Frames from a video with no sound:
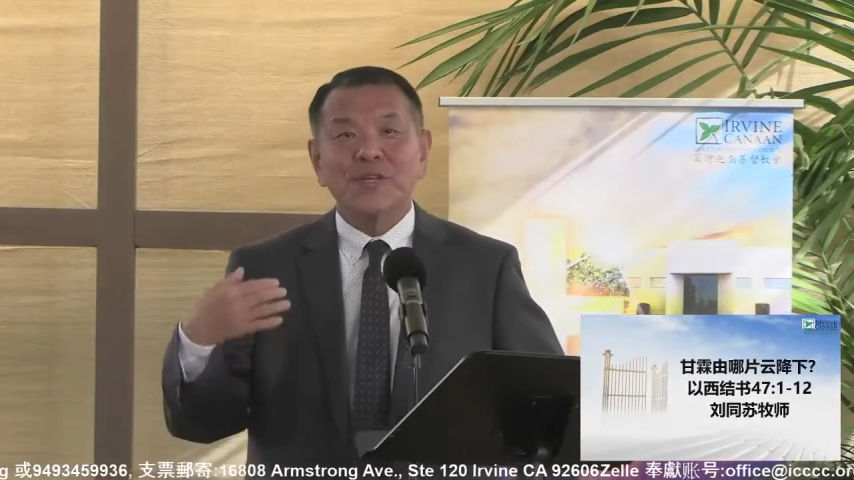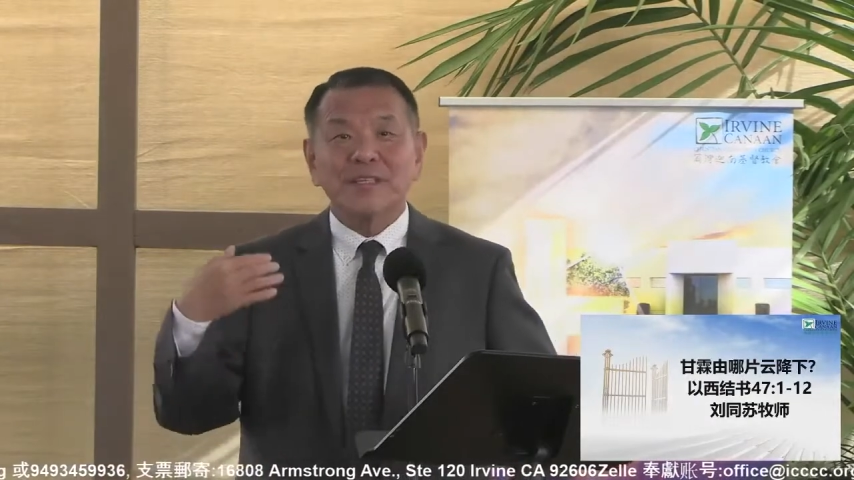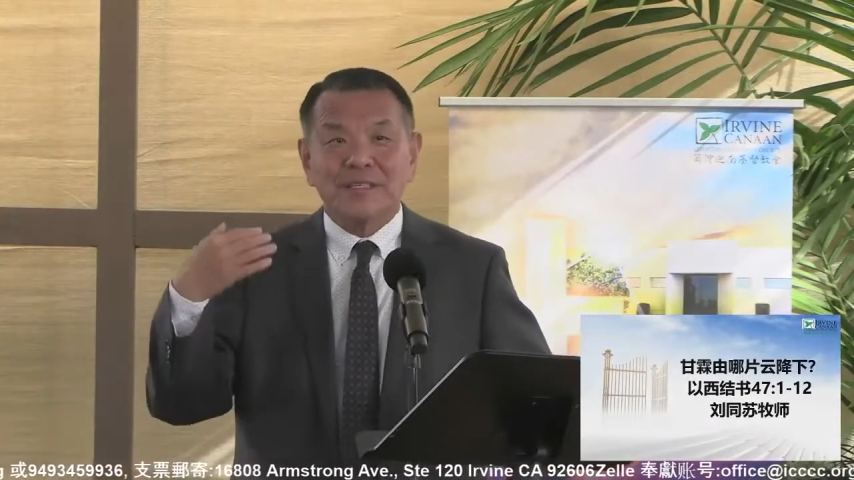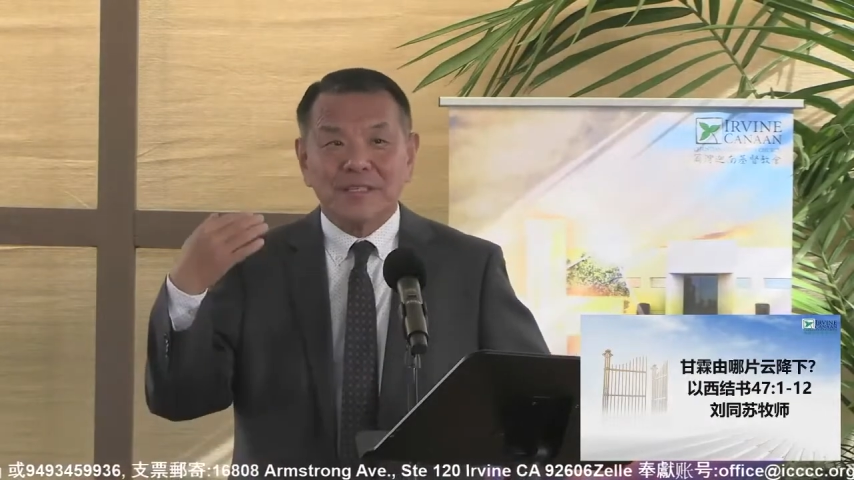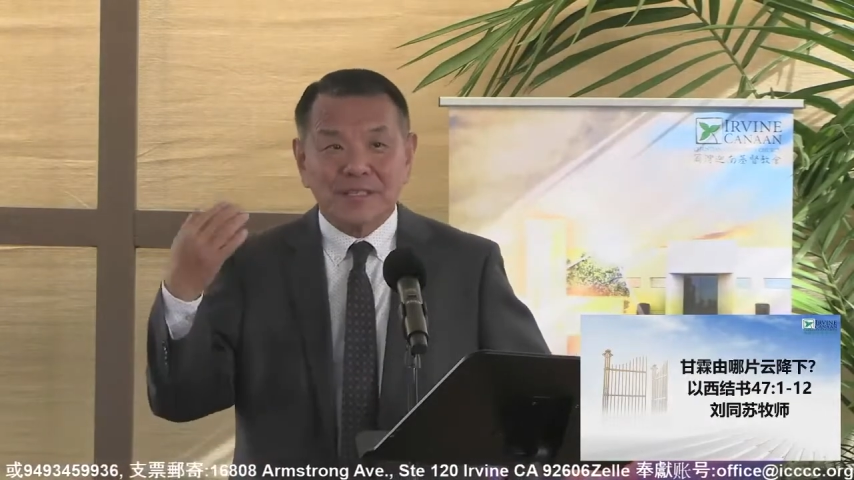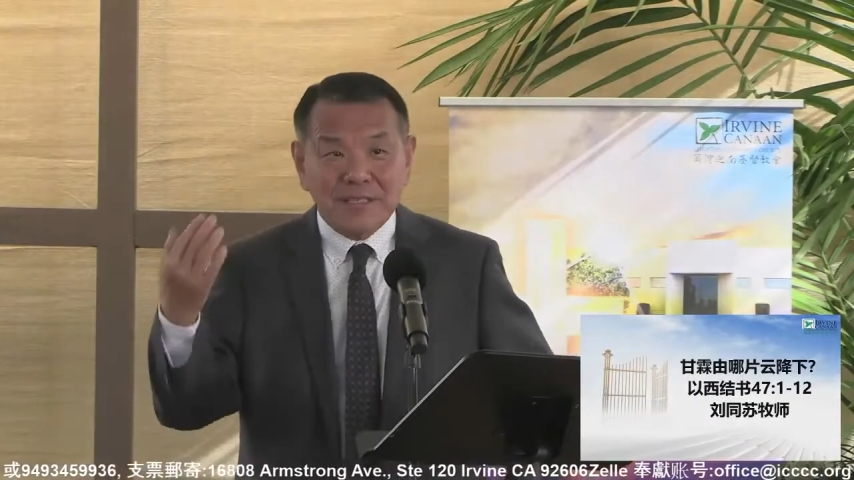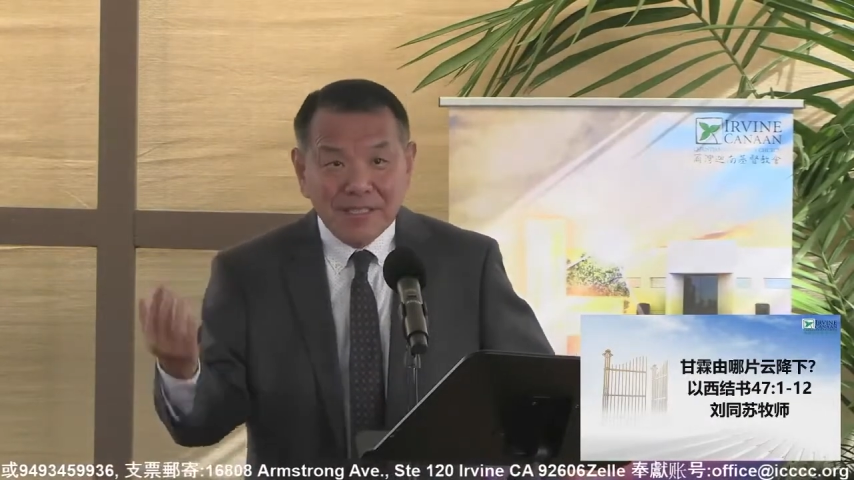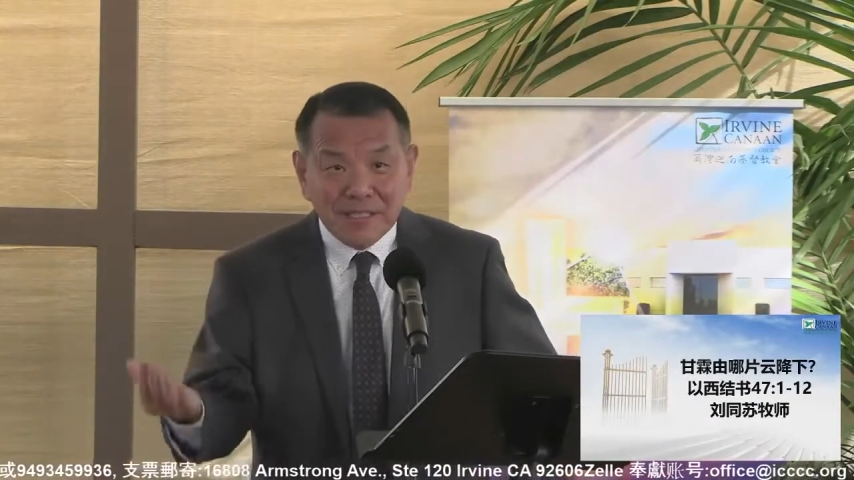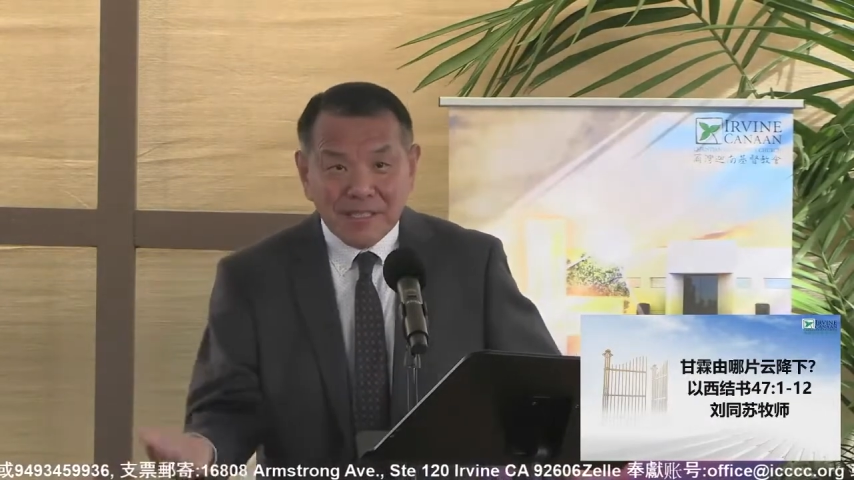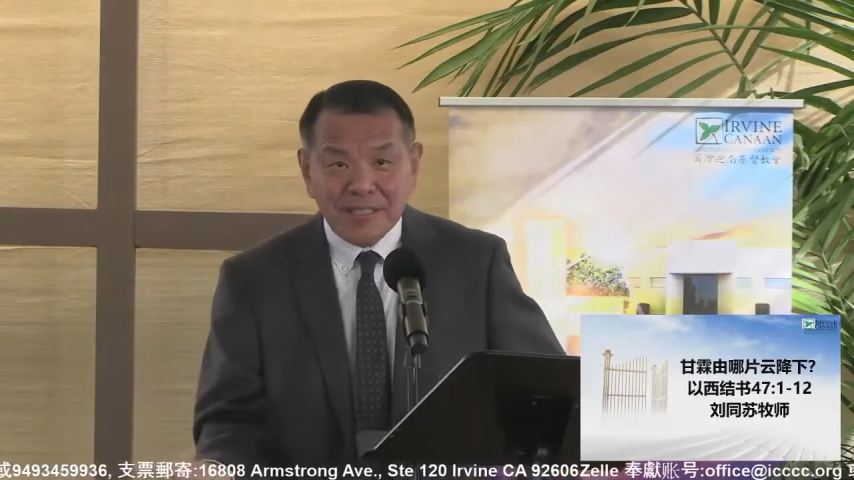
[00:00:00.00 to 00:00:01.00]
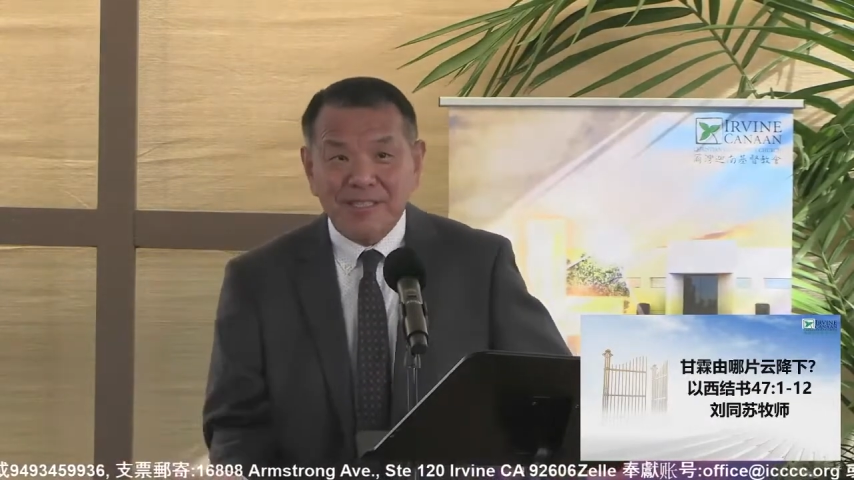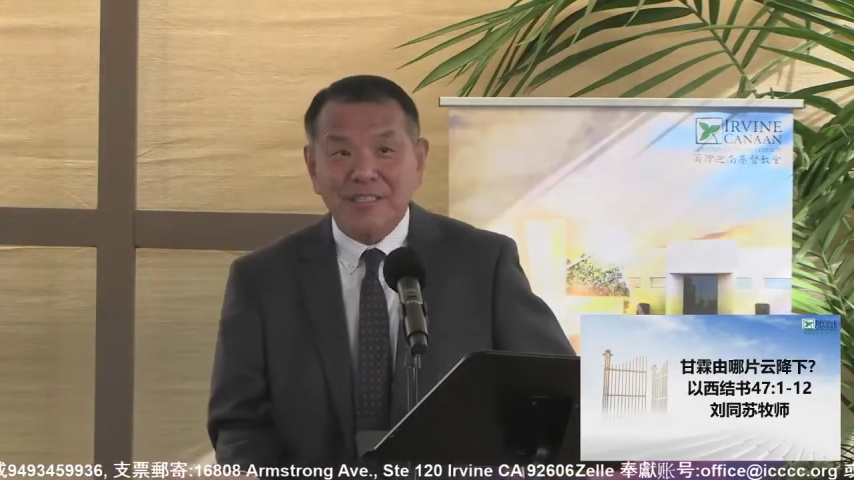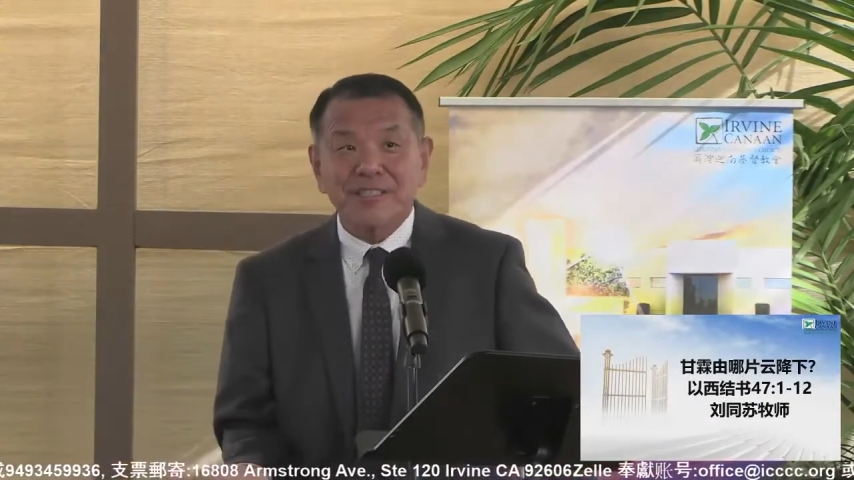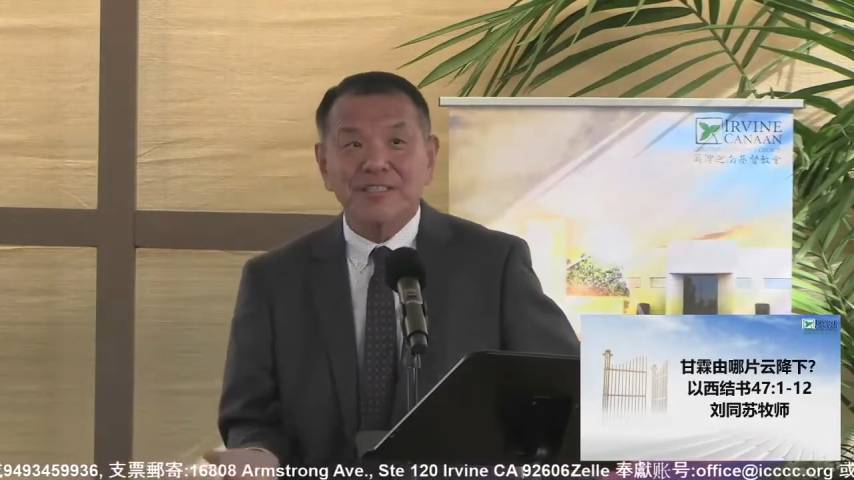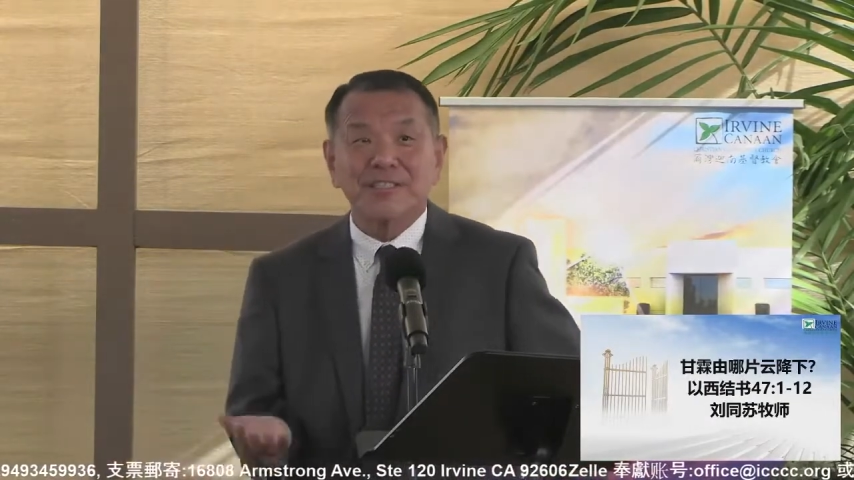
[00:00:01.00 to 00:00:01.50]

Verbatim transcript: 以身体的形式，